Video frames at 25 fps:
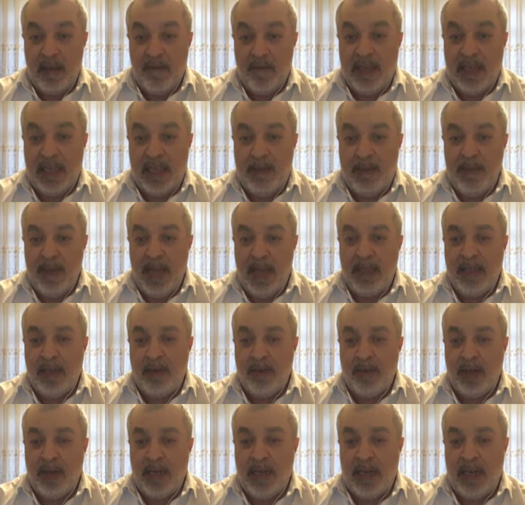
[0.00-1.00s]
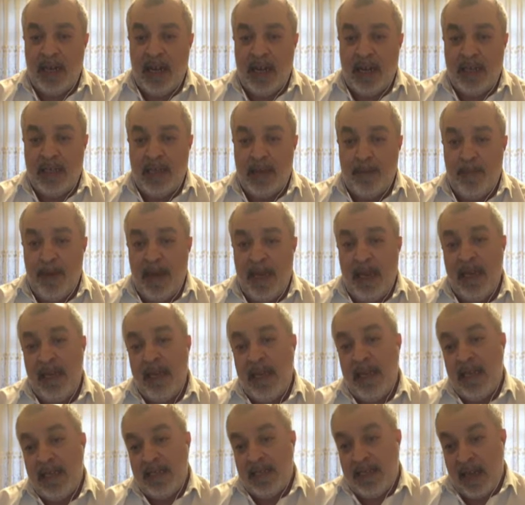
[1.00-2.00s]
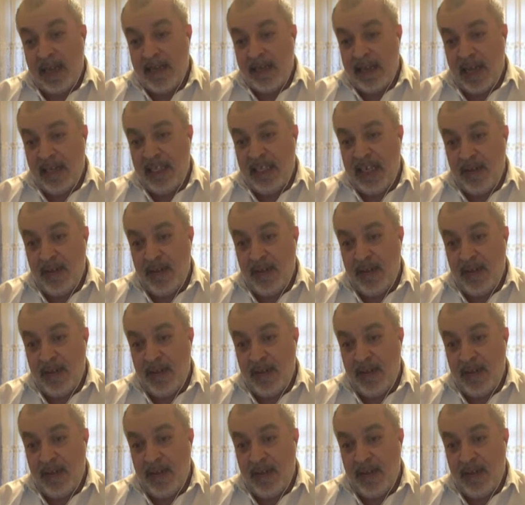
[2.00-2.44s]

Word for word: Ve gitmeyenlerin oranını AKP sandığa